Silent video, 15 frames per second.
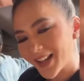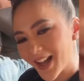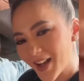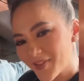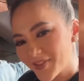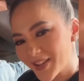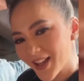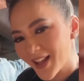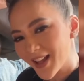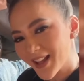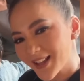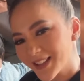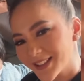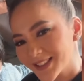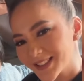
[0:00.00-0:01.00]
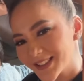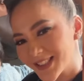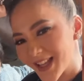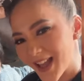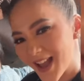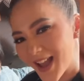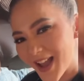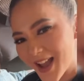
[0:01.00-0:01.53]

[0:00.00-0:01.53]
I sebelum proses.